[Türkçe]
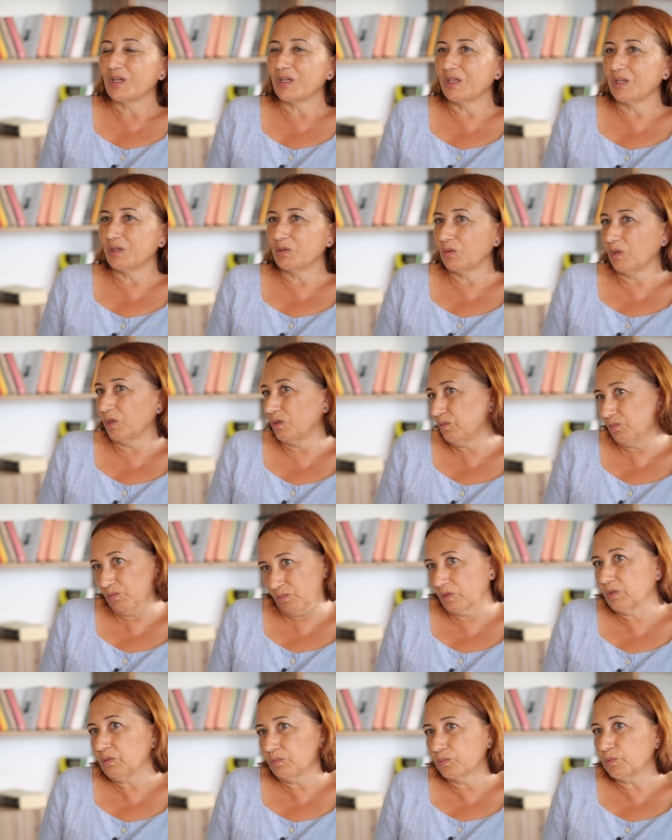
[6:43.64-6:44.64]
E,
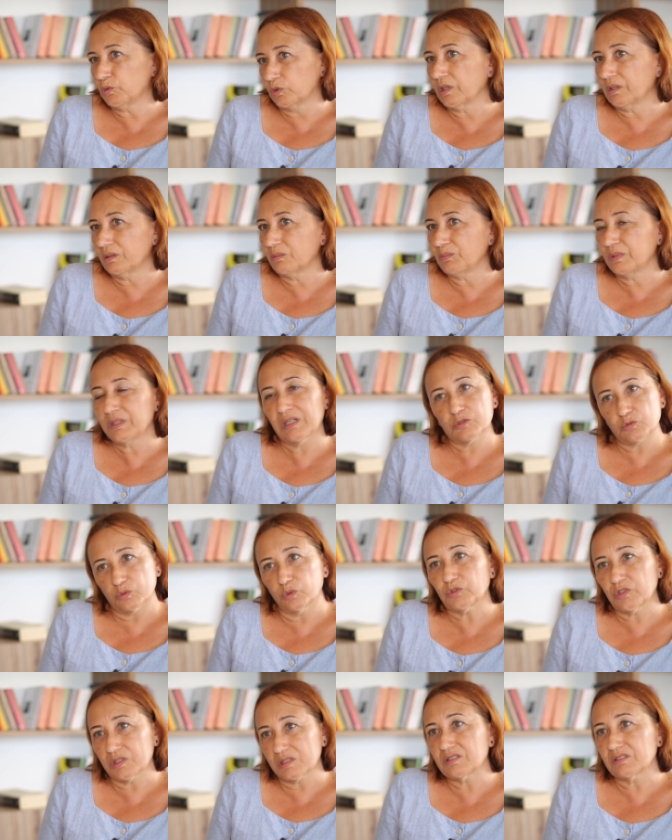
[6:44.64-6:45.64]
bu da biraz
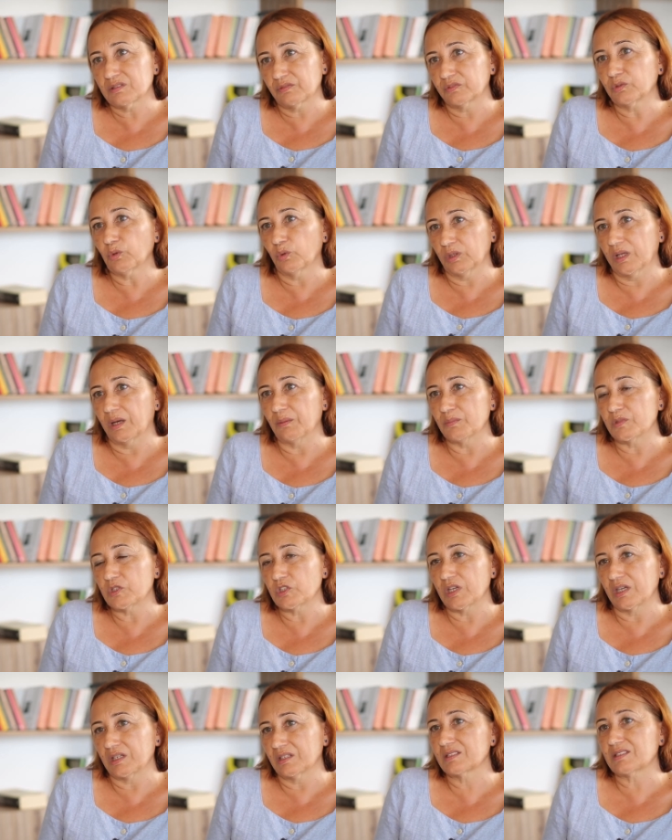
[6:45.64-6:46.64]
orta sınıfta olan bir
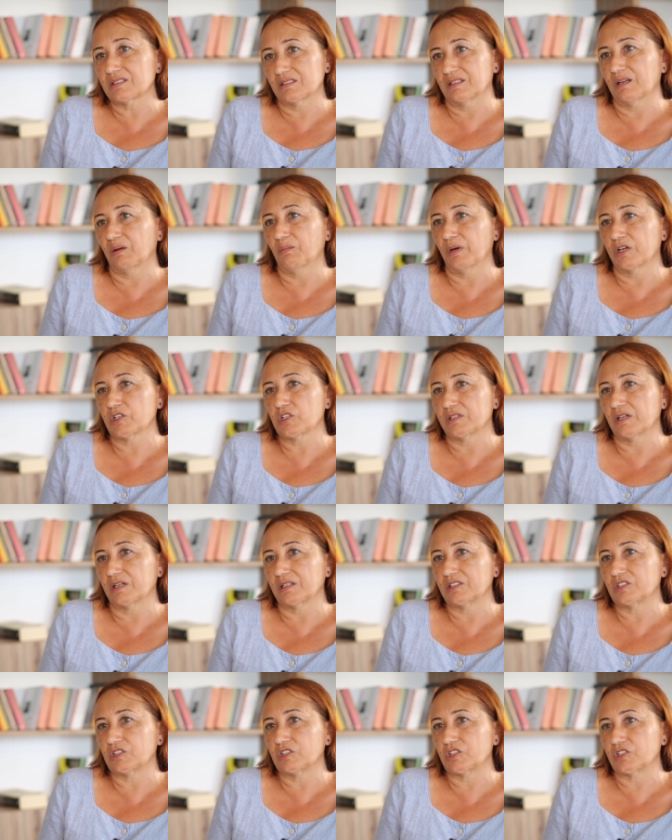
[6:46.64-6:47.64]
şey en azından
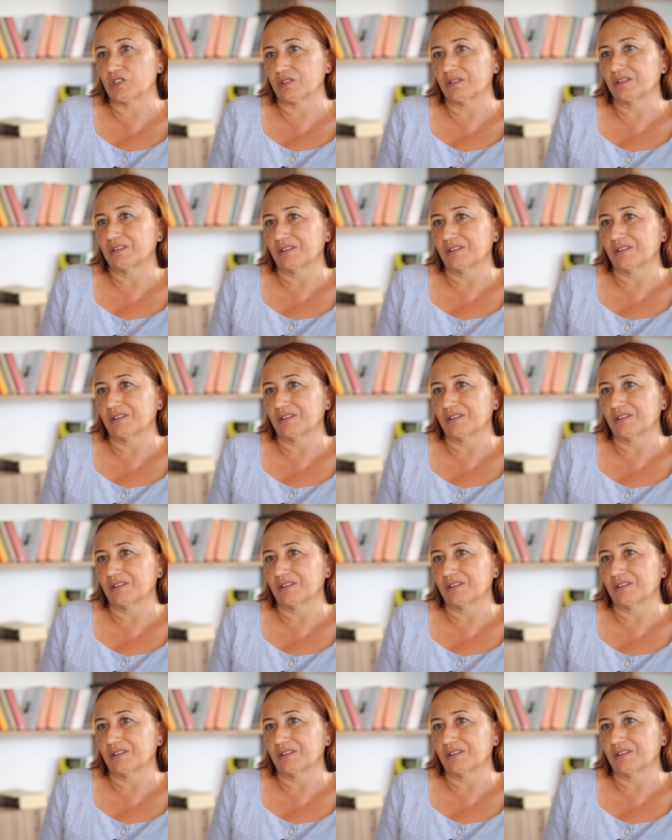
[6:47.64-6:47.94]
başlangıç için.